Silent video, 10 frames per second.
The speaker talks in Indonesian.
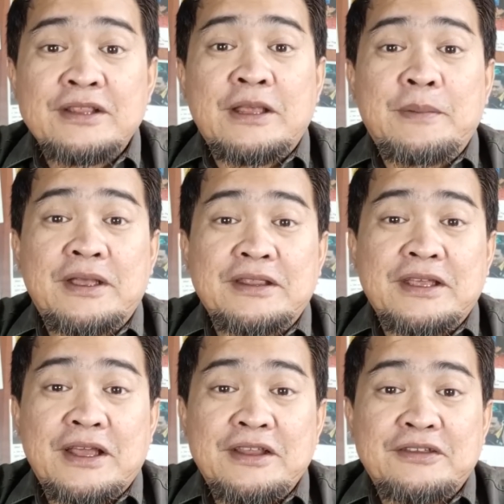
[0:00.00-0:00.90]
tapi
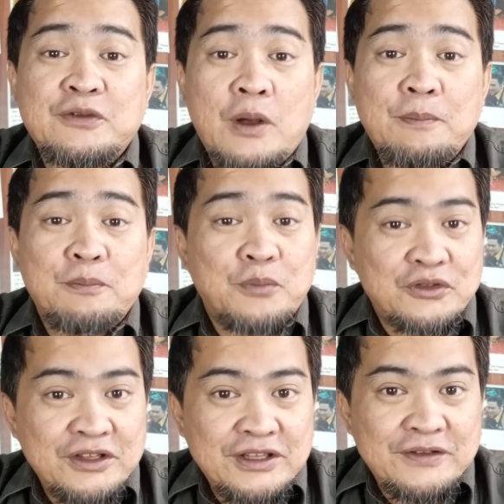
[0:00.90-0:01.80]
ketika di swab
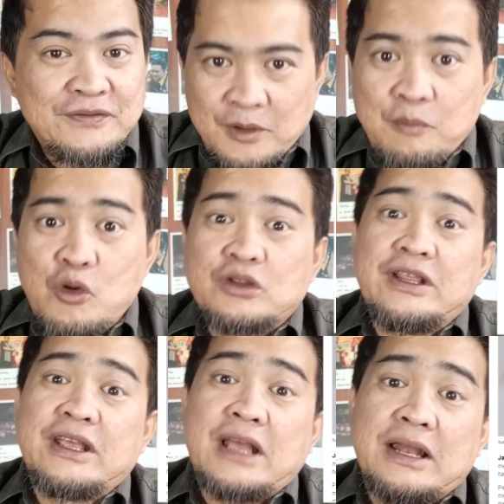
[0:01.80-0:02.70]
positif,
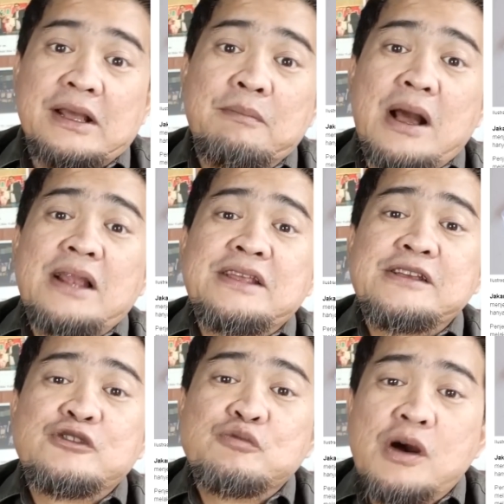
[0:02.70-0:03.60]
membuktikan
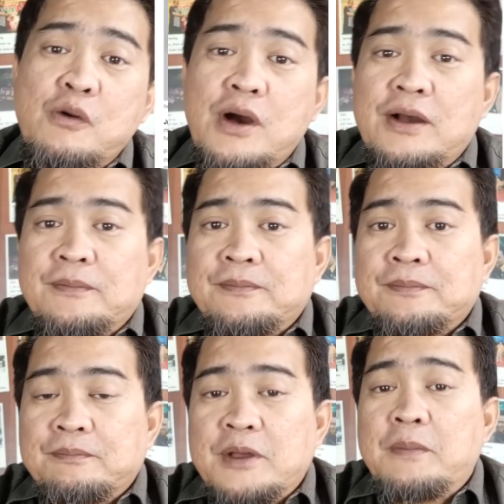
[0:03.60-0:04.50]
kembali gitu bahwa
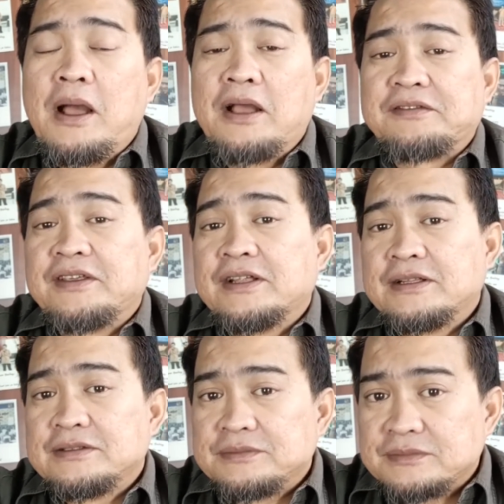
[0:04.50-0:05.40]
memang
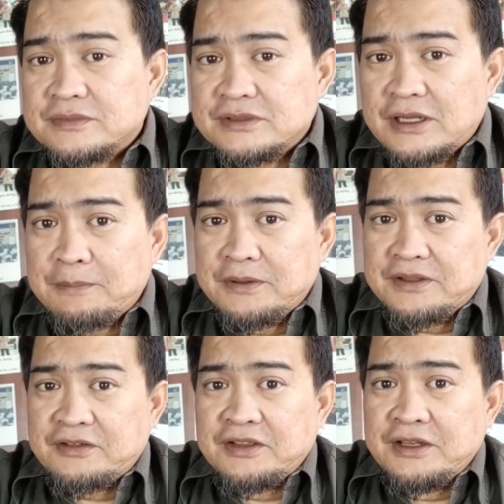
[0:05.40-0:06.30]
hasil
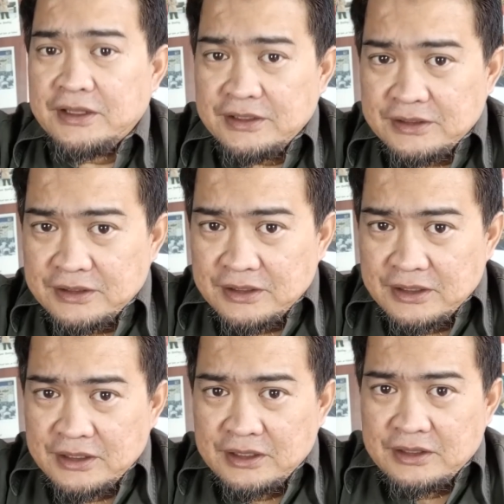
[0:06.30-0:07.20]
rapid test ini
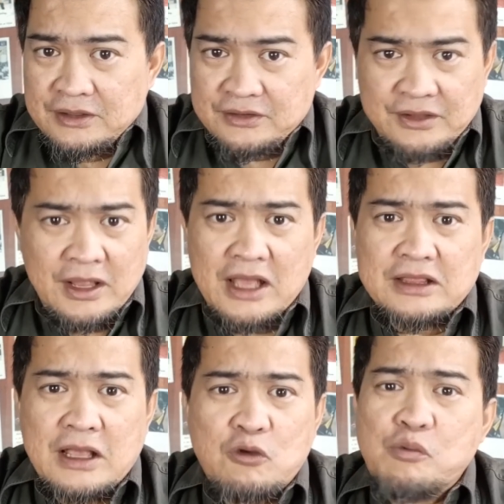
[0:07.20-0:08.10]
saya
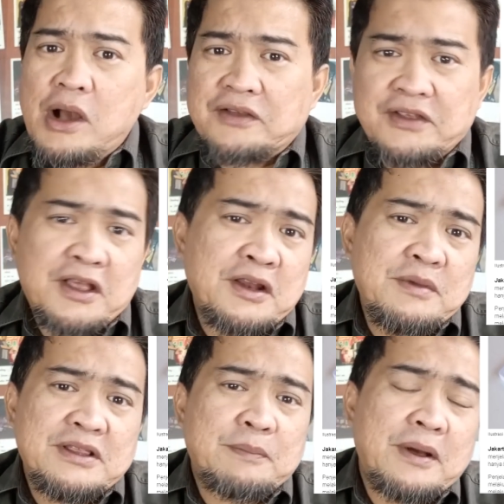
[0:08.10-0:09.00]
nggak tahu bahasa yang
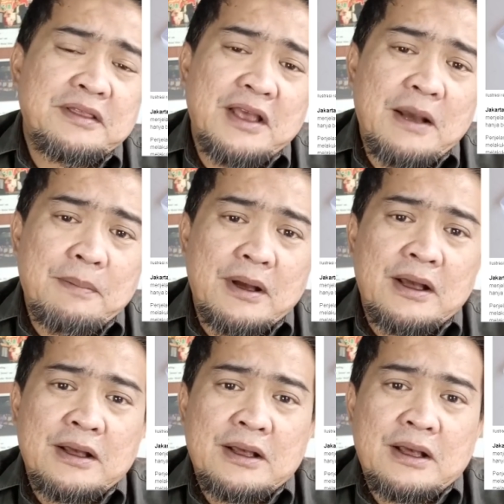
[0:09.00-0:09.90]
lebih tepatnya
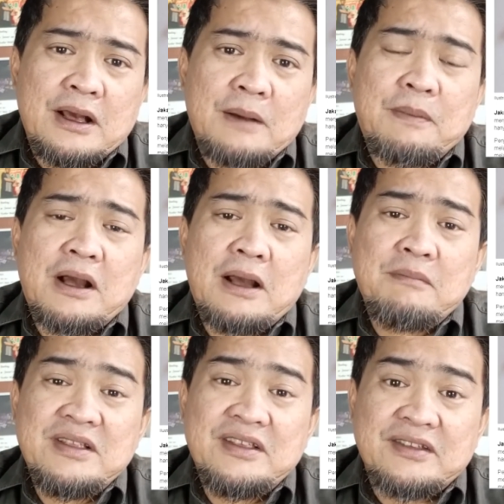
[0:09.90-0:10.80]
apa. Apakah
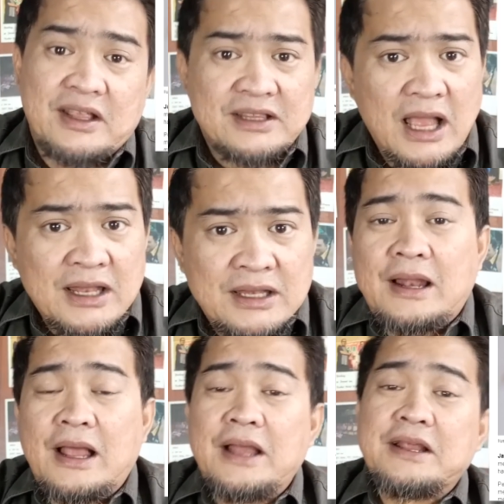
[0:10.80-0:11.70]
menyesatkan?
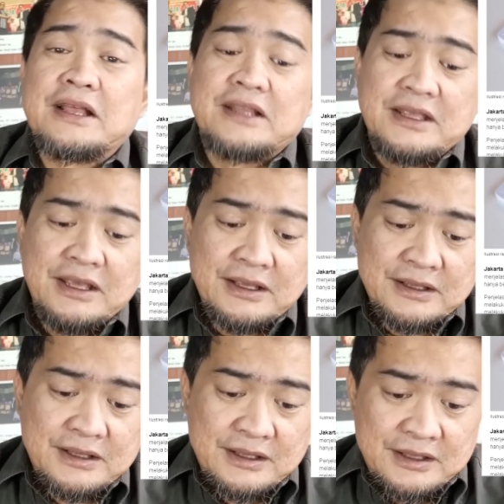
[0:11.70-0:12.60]
Karena kan katanya
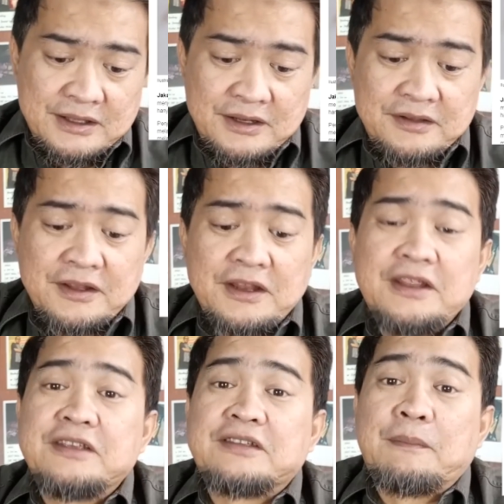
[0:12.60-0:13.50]
di sini
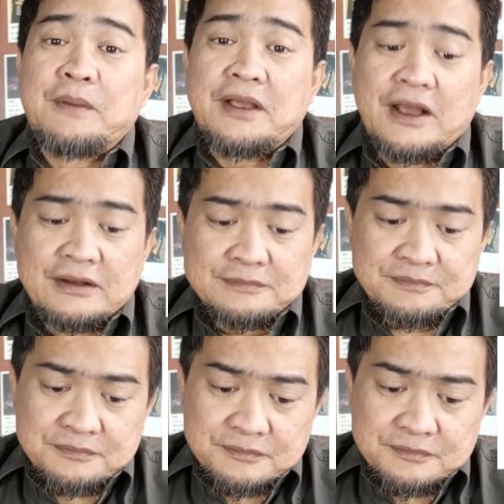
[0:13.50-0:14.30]
disampaikan